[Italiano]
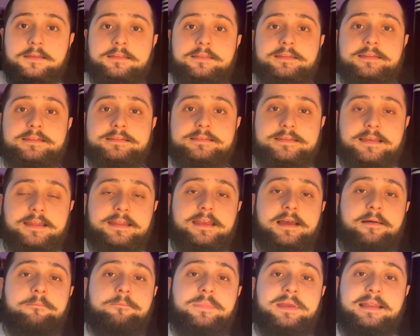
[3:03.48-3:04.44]
ti
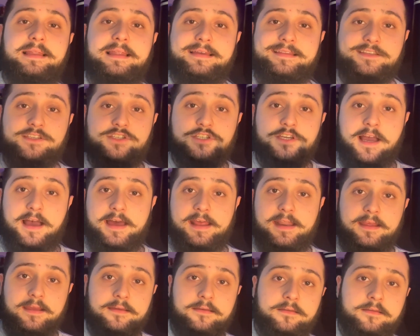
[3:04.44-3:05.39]
insegna a
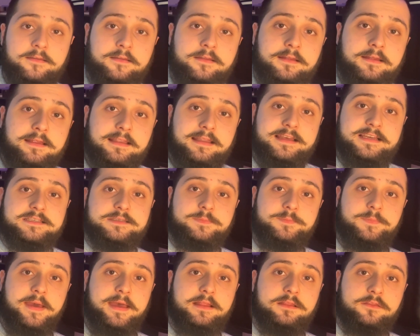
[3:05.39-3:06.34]
bilanciare
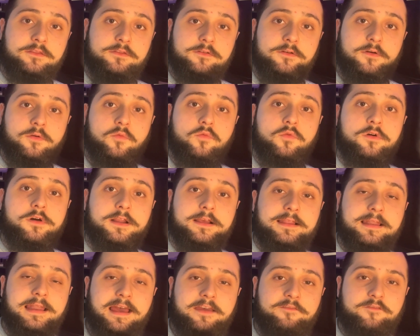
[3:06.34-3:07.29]
l'aspetto
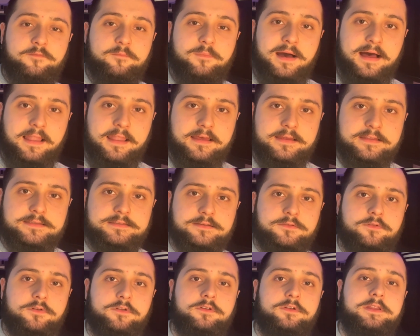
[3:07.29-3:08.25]
work-life balance,
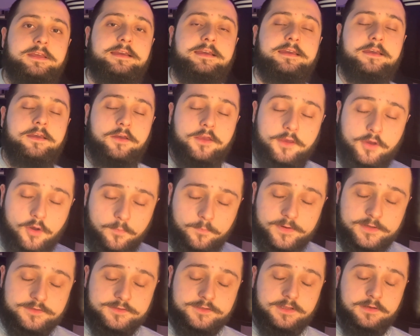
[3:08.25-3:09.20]
quello lì che io ho
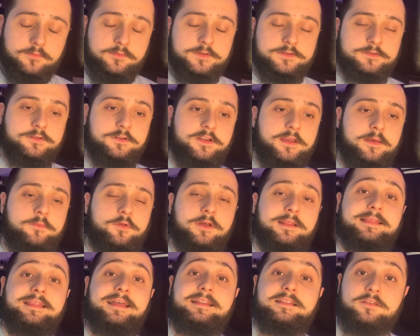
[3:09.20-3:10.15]
preso da questo libro. Ha
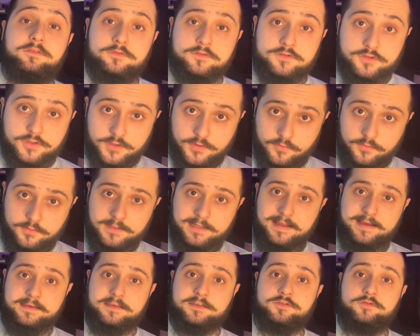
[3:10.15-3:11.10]
tante nozioni utili
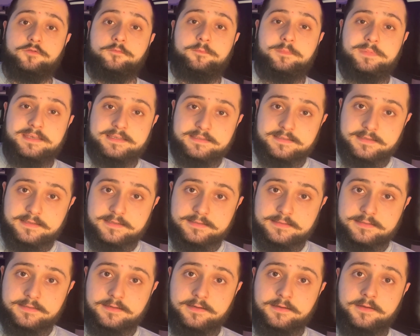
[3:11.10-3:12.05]
anche sul
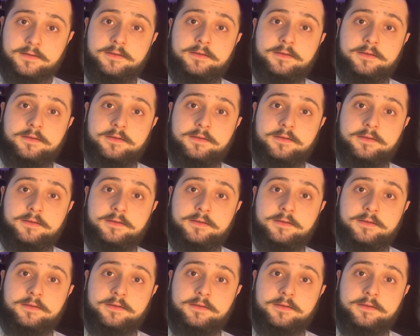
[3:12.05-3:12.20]
business,